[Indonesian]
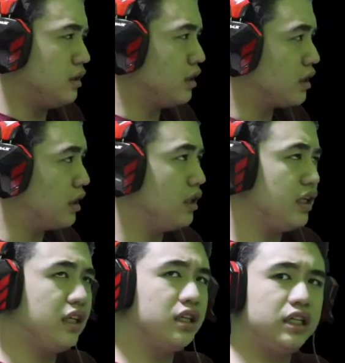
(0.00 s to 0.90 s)
The Girl
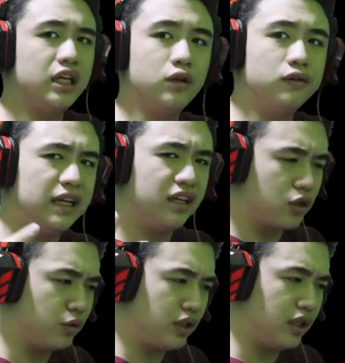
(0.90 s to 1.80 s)
in the Yellow
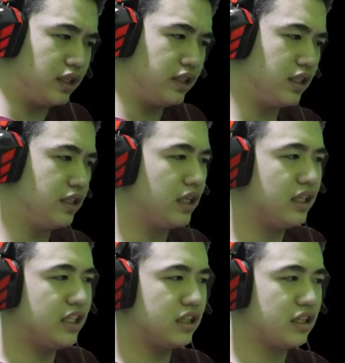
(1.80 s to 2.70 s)
Raincoat ya guys ya
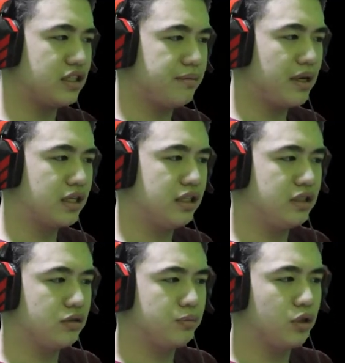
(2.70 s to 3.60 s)
Dan dia terjebak
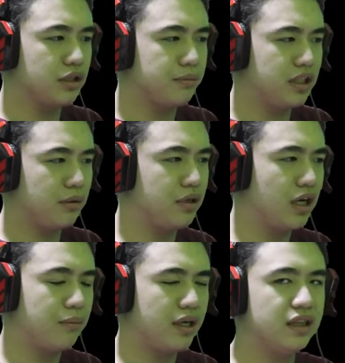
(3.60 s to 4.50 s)
di sebuah tempat yang
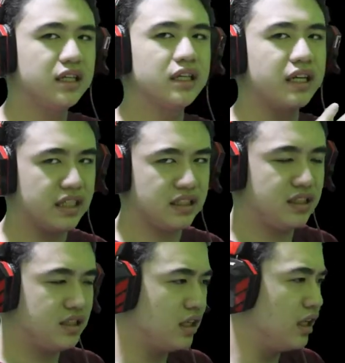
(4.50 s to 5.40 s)
bernama The
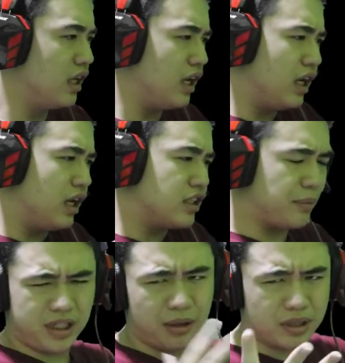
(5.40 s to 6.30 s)
Nest
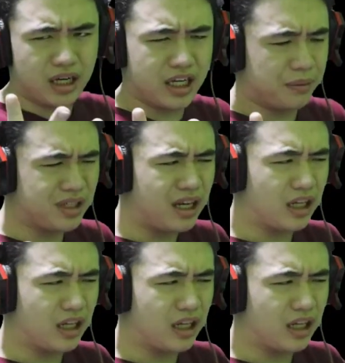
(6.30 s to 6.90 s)
Seperti apakah gamenya?